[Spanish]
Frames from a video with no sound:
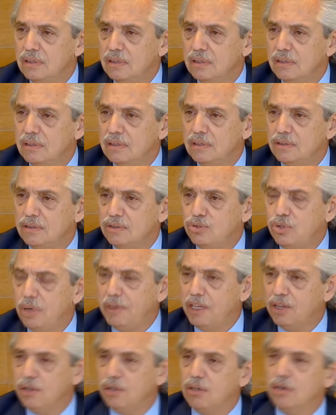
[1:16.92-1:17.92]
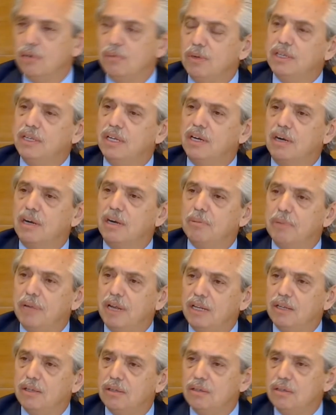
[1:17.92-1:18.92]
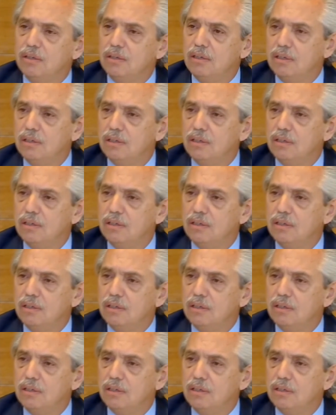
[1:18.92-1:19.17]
yo he visto cómo están reparando a